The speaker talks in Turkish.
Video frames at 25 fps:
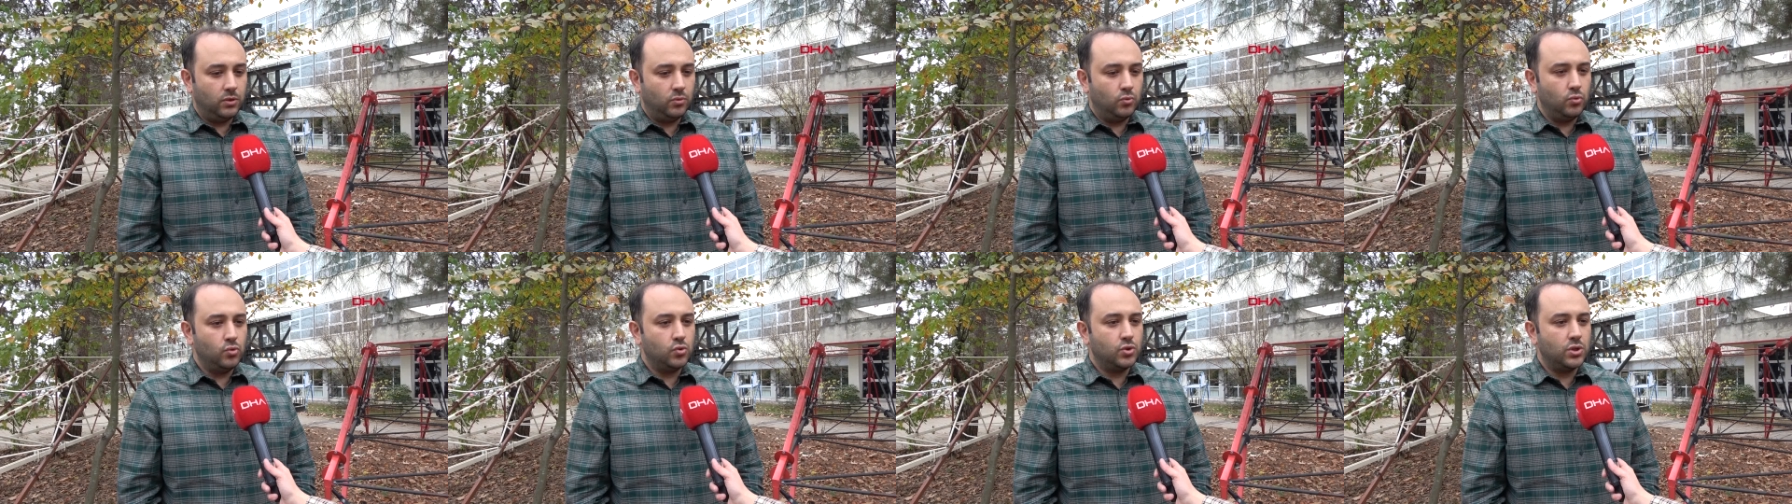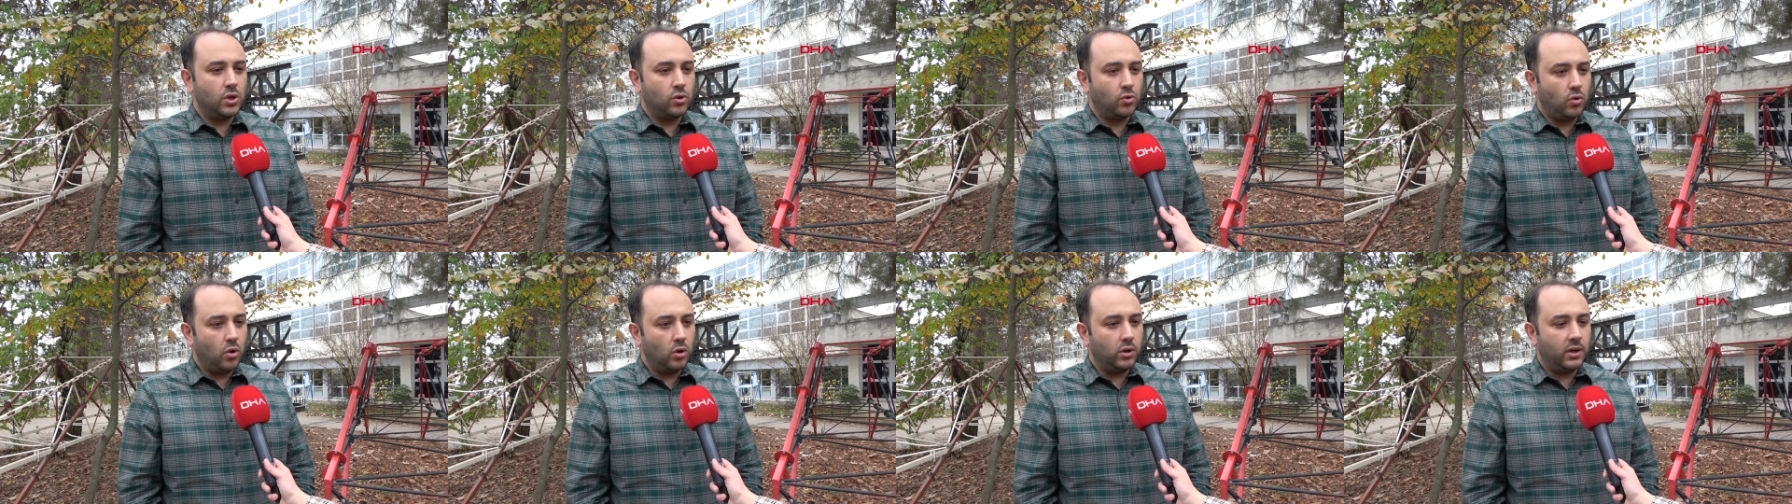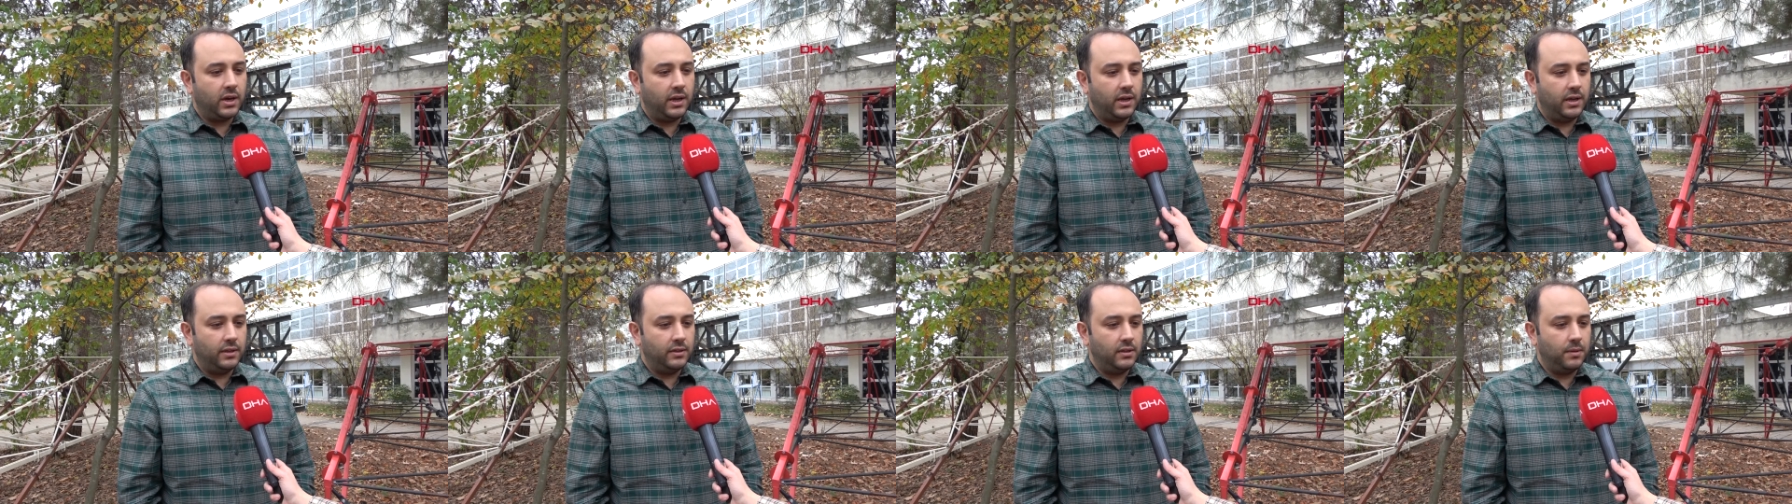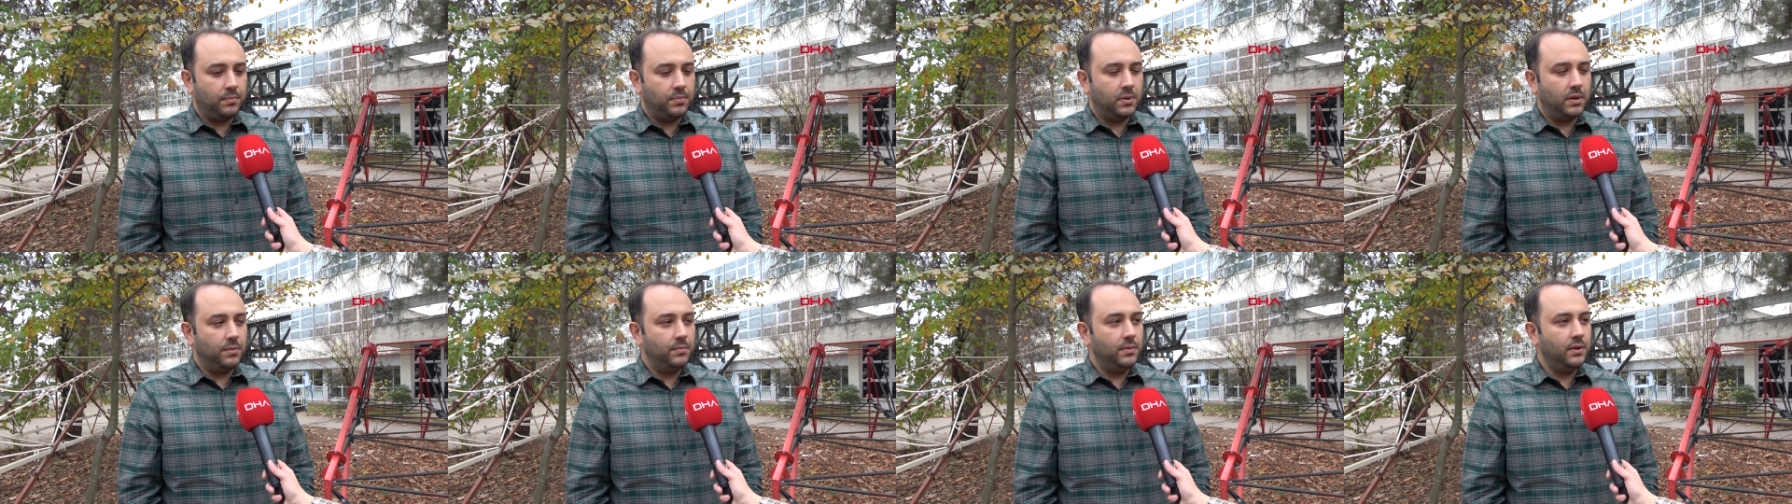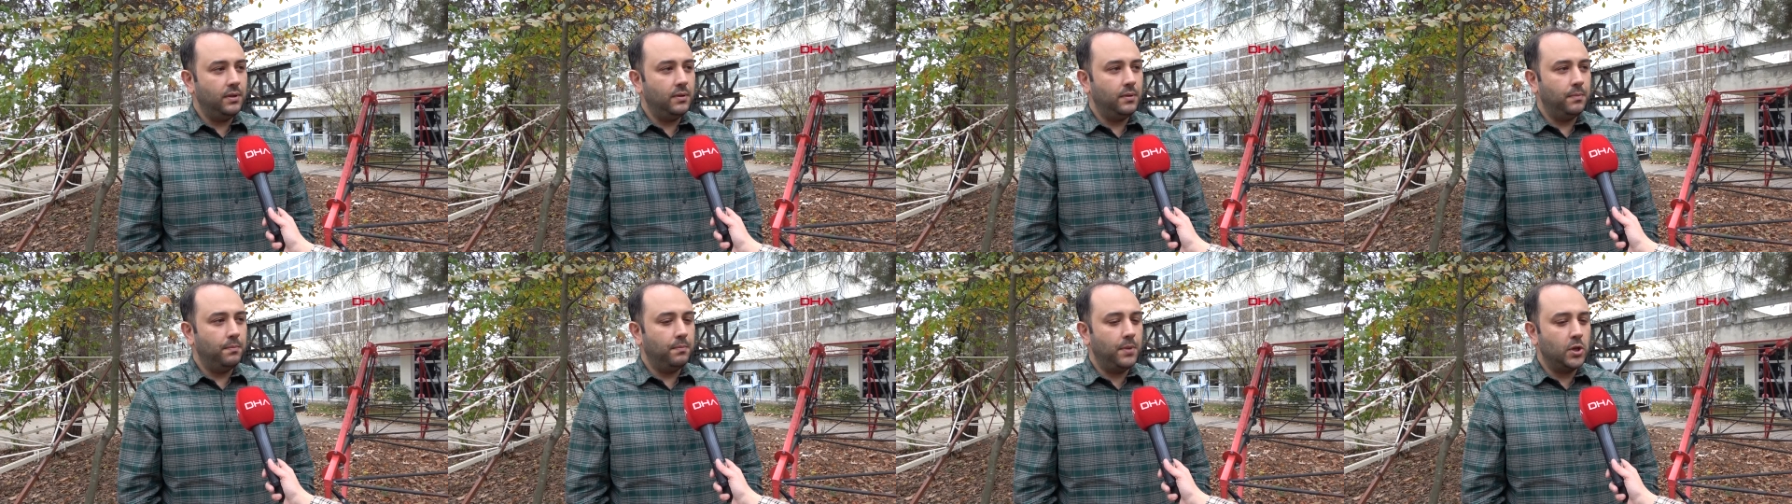E, Düzce Gölkaya
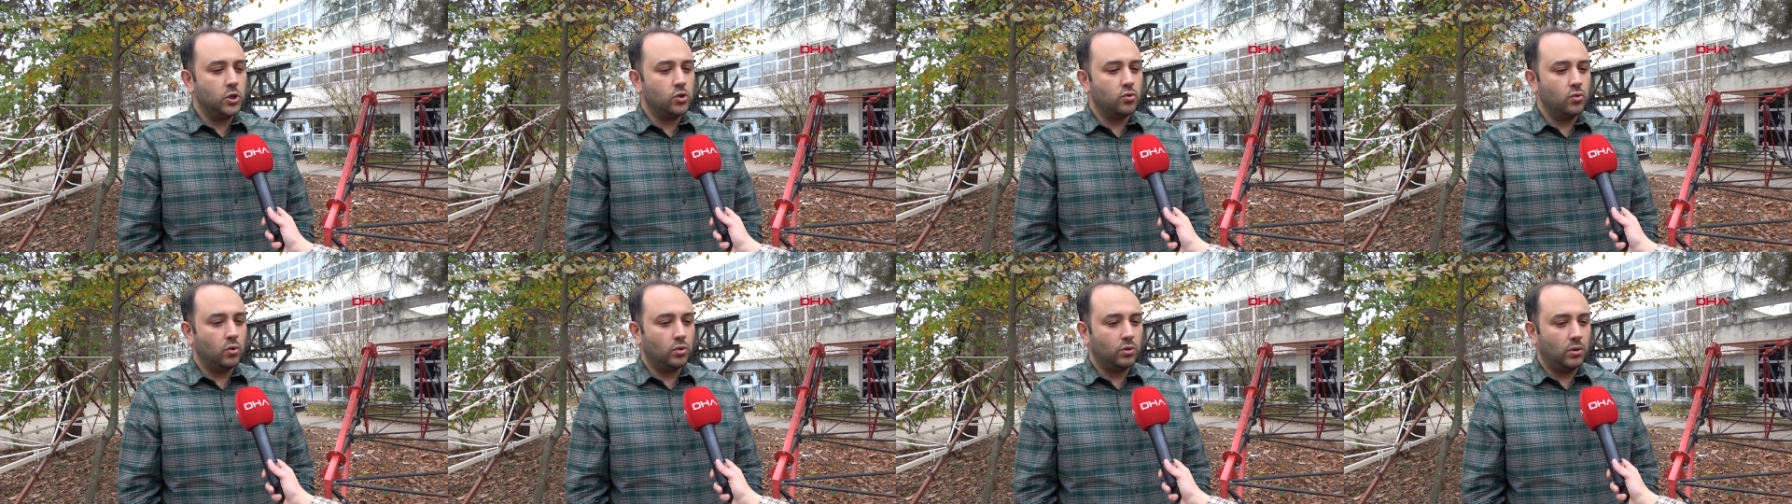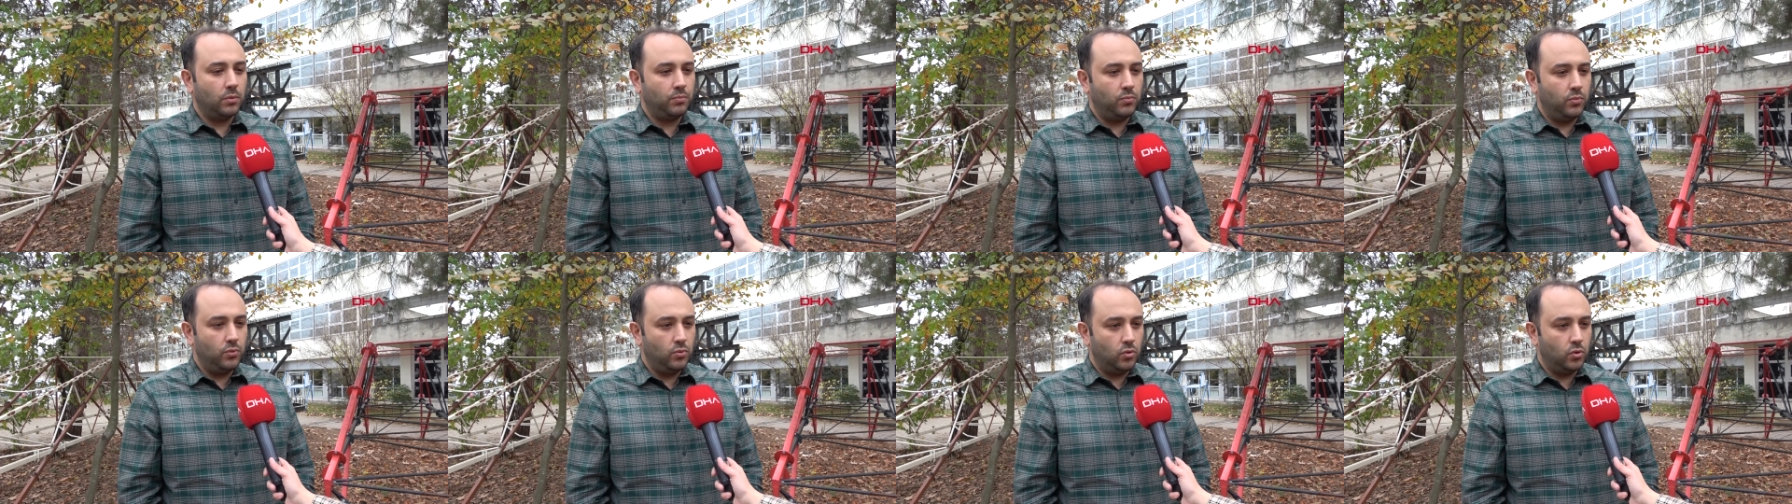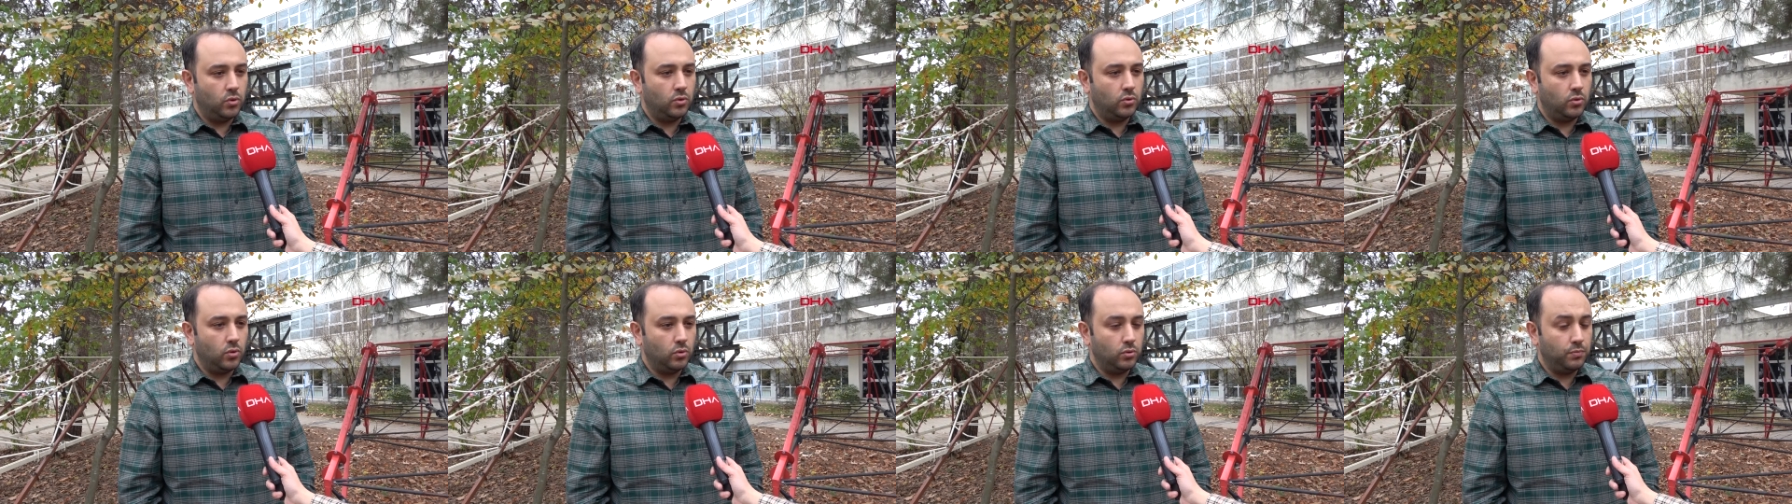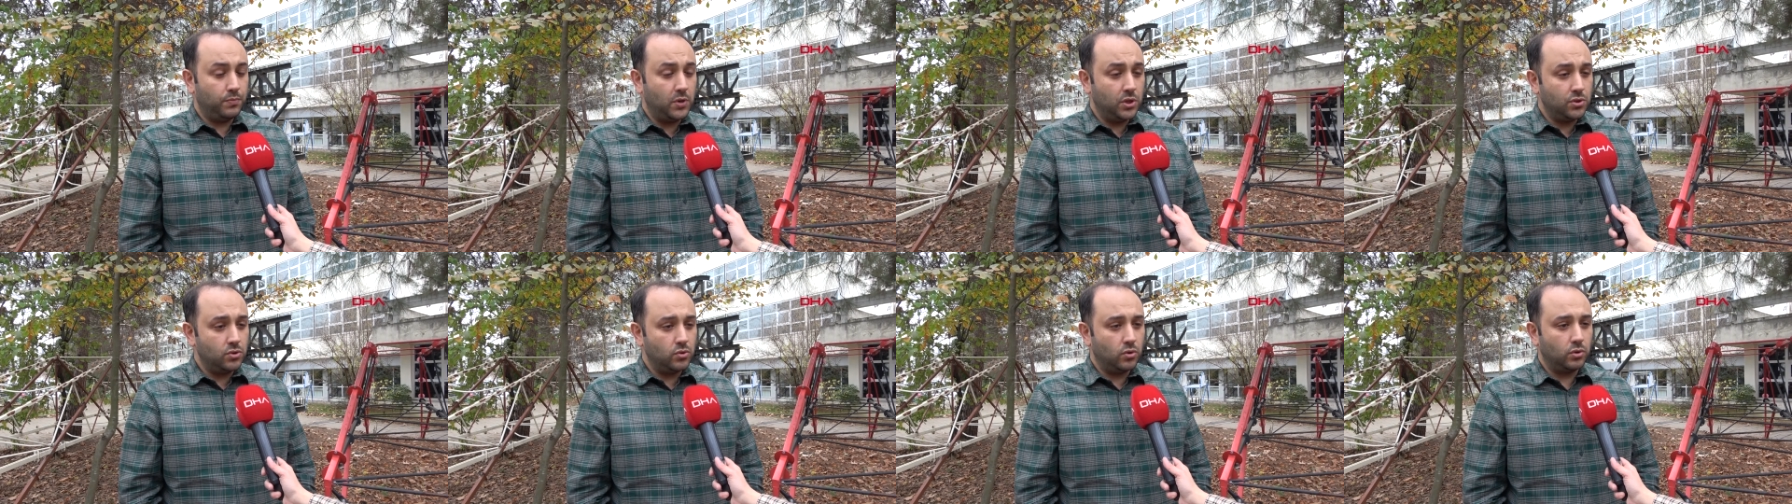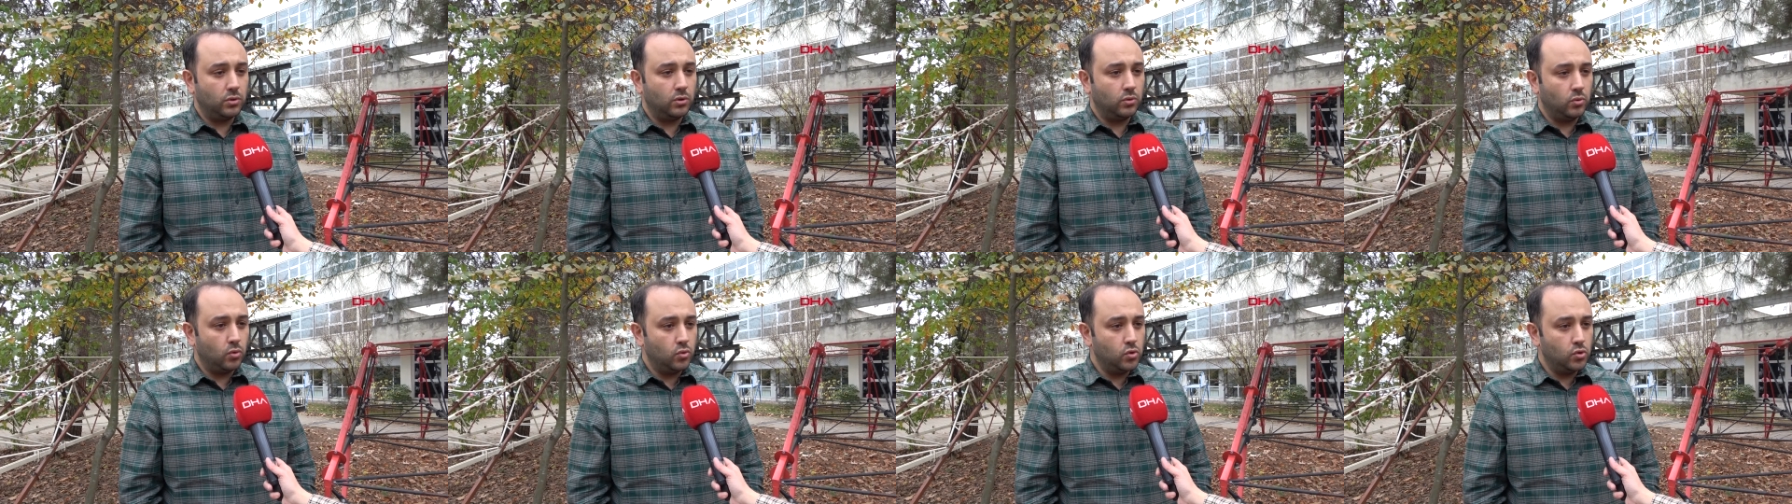depremi 5.9
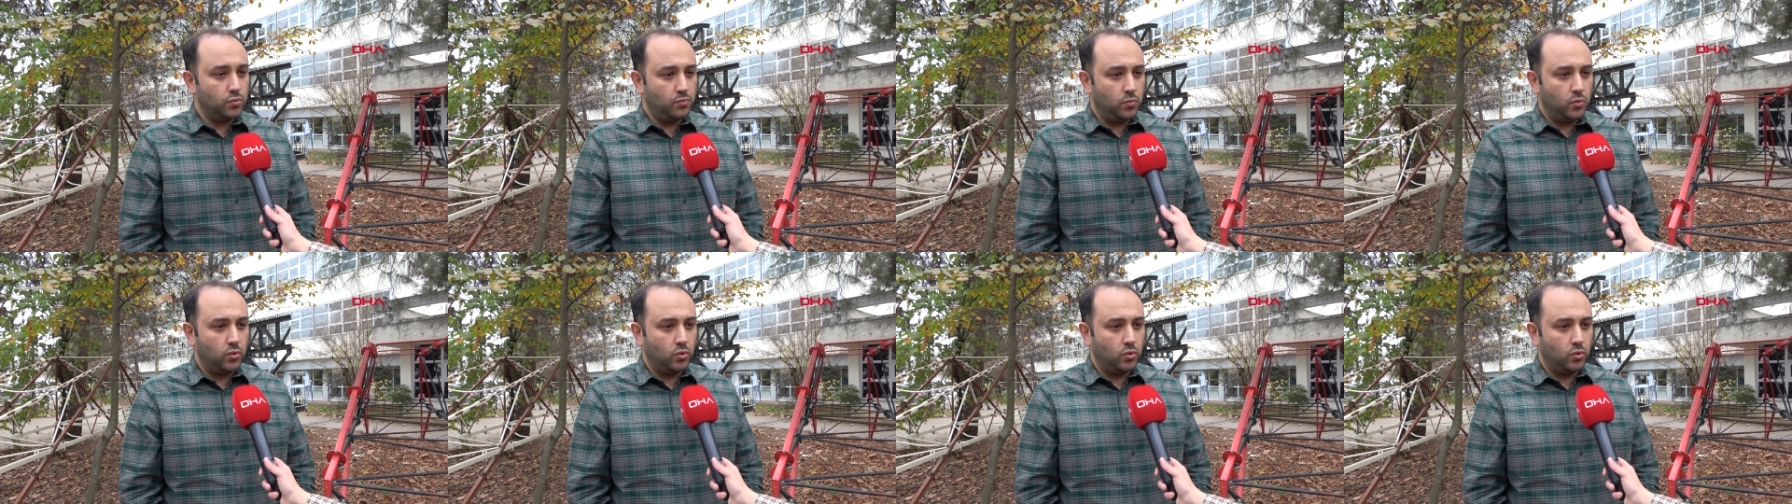büyük,